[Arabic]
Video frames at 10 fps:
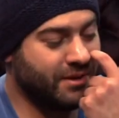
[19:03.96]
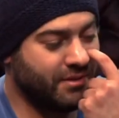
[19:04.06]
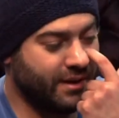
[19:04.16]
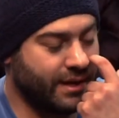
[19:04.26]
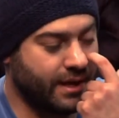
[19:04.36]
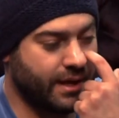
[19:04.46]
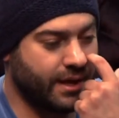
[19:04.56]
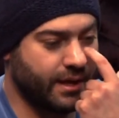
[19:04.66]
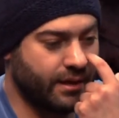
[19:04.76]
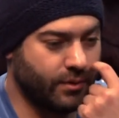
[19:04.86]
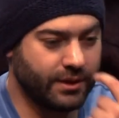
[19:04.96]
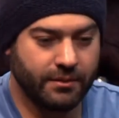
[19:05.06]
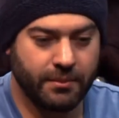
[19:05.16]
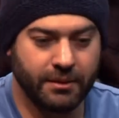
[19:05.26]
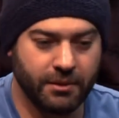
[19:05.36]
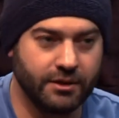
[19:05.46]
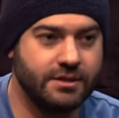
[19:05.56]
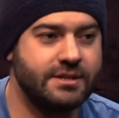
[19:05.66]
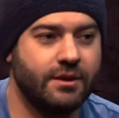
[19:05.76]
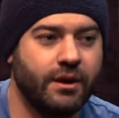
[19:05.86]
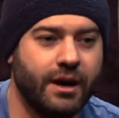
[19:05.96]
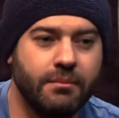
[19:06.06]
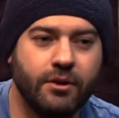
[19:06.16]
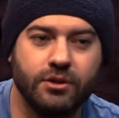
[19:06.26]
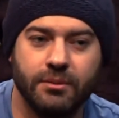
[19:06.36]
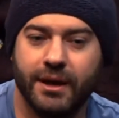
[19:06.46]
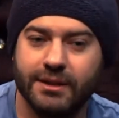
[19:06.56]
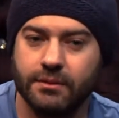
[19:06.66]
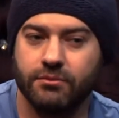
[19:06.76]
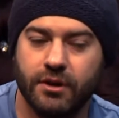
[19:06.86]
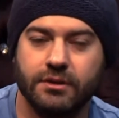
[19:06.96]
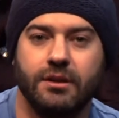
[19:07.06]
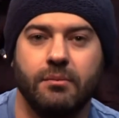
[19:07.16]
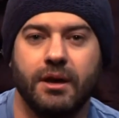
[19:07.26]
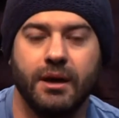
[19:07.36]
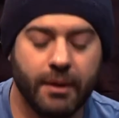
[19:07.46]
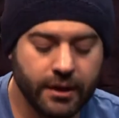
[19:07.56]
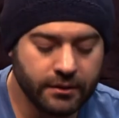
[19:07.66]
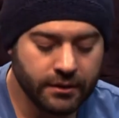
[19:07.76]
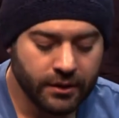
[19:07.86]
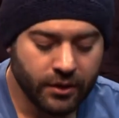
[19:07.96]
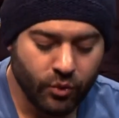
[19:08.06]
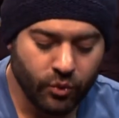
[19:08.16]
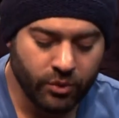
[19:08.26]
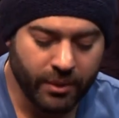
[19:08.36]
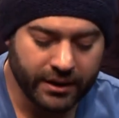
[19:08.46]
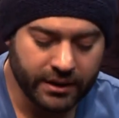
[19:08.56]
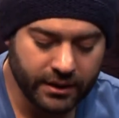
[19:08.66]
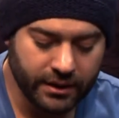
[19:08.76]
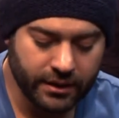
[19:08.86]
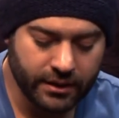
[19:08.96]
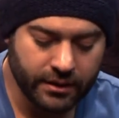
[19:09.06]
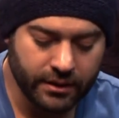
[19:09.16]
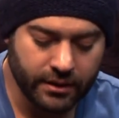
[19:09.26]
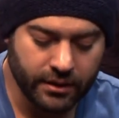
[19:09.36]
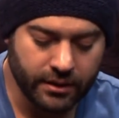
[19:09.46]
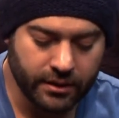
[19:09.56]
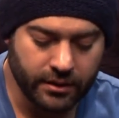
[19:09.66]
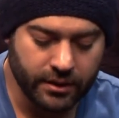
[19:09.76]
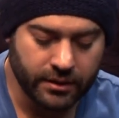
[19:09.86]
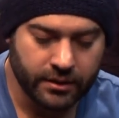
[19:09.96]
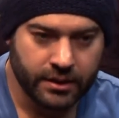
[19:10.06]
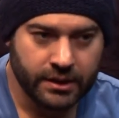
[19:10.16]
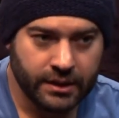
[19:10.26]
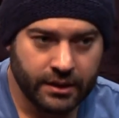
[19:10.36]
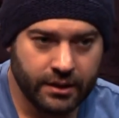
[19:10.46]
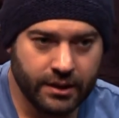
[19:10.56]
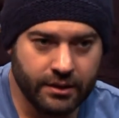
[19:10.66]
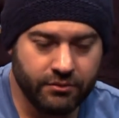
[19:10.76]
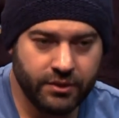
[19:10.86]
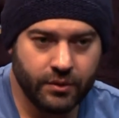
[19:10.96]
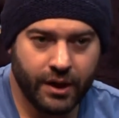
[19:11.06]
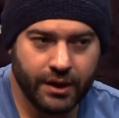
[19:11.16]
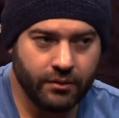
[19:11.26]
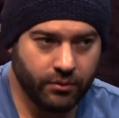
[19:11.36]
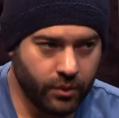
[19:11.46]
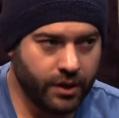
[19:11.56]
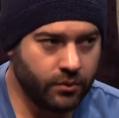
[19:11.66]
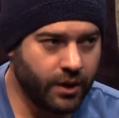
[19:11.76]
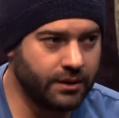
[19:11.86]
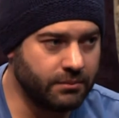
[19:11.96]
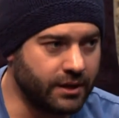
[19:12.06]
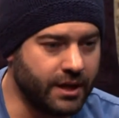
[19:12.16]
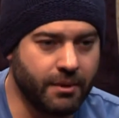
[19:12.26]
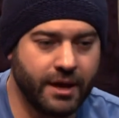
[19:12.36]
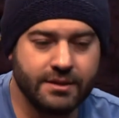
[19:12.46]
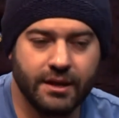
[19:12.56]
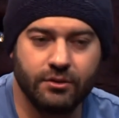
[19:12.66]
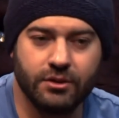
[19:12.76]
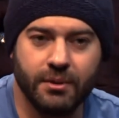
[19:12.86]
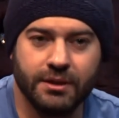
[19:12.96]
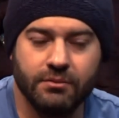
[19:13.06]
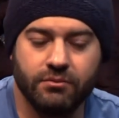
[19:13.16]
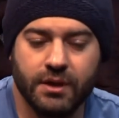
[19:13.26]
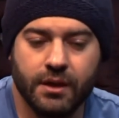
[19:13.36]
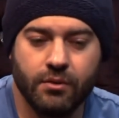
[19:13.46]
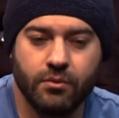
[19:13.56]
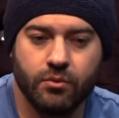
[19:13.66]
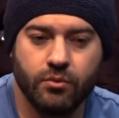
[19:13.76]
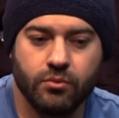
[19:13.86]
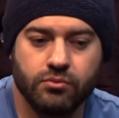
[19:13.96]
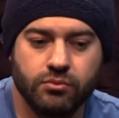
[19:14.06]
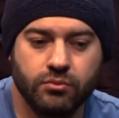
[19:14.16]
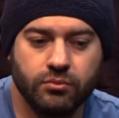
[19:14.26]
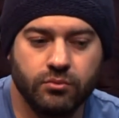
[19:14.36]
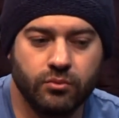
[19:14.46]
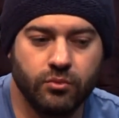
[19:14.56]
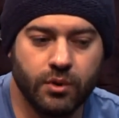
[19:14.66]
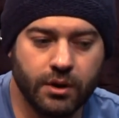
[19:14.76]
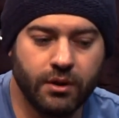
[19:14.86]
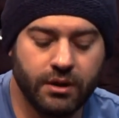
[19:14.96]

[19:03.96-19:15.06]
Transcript: وانا في وانا بعد ما خلصت ثانويه عامه كنت بقدم في اكتر من جامعه وبعدين أه آه، في واحده من الجامعات يعني كنت بقدم فيها و... وانا